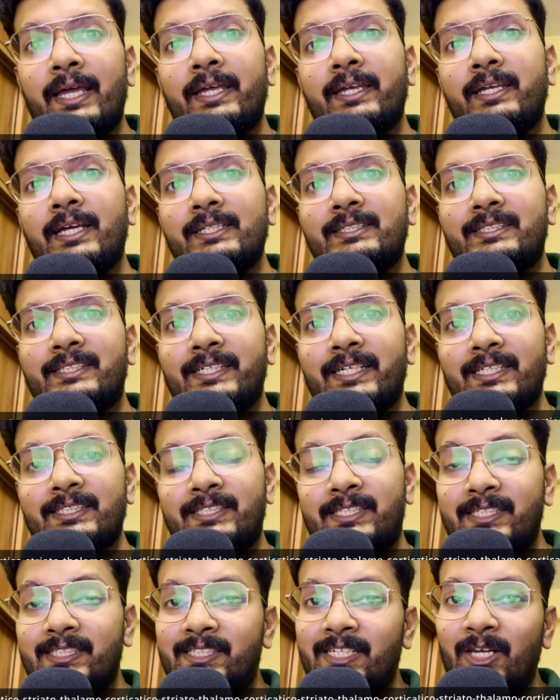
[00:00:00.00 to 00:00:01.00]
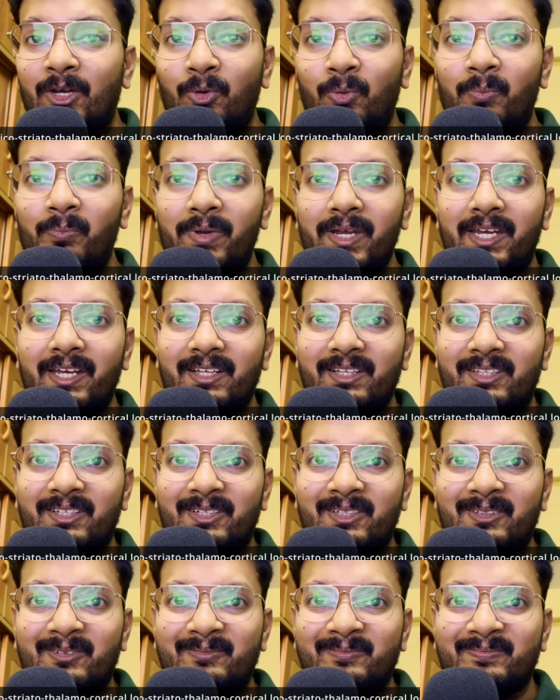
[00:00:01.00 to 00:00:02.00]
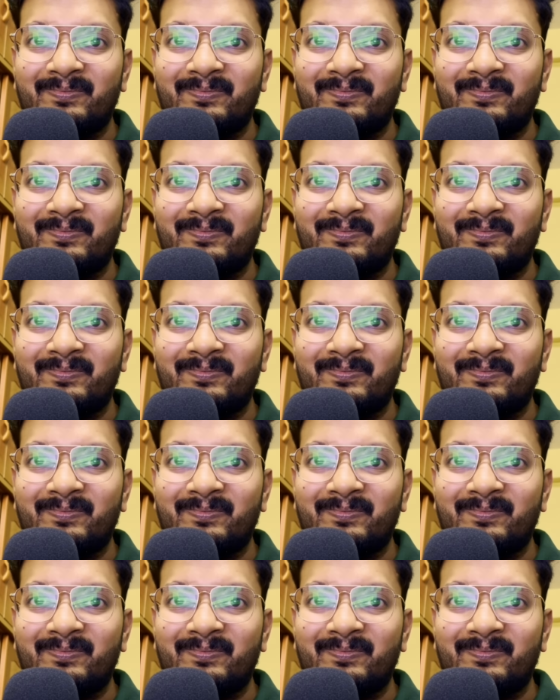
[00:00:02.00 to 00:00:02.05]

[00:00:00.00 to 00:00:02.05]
या सी एस टी सी लूप भी कहते हैं